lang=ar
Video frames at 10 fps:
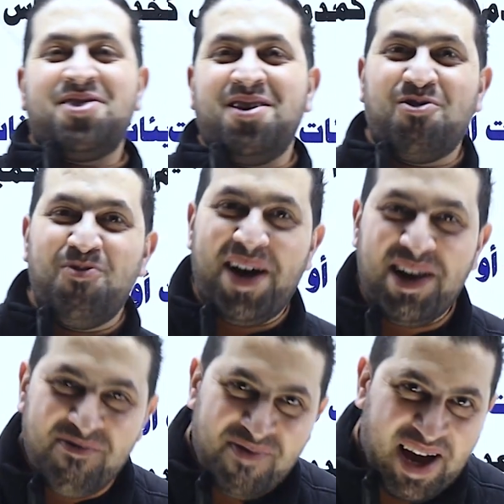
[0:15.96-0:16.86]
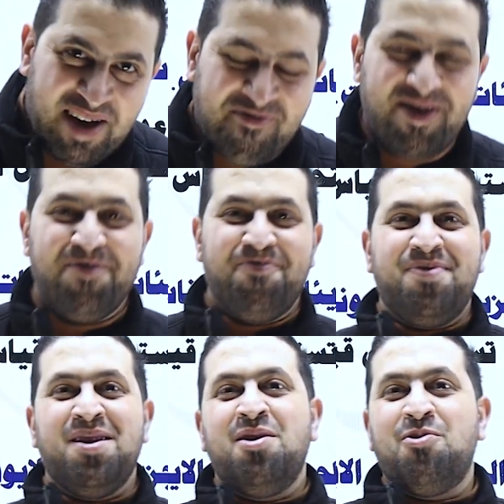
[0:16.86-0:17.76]
يعطيكم ألف عافية
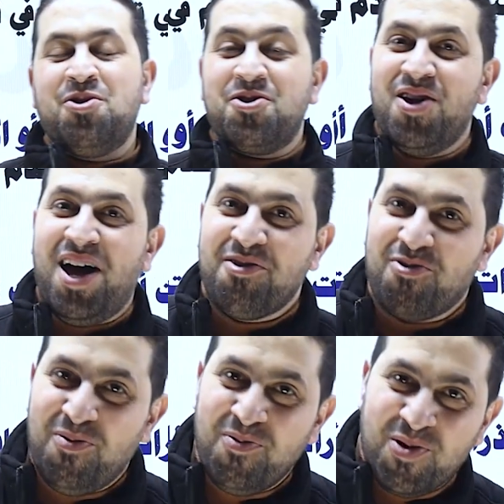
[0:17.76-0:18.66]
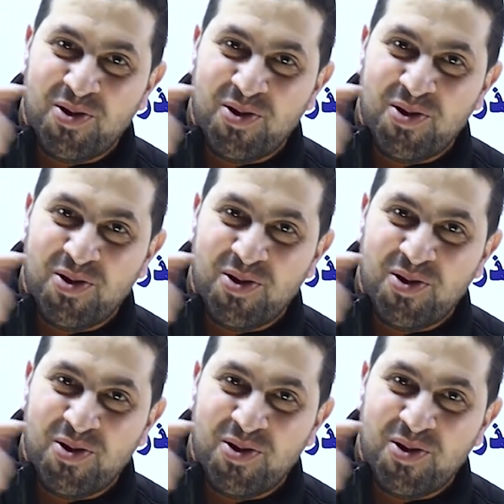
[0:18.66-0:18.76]
ويرضى عنكم